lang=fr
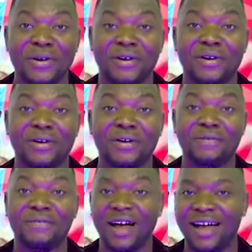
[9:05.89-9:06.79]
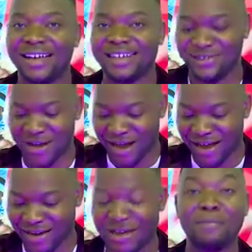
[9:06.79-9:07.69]
euh, fin
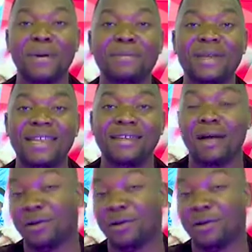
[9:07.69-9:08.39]
d'après-midi.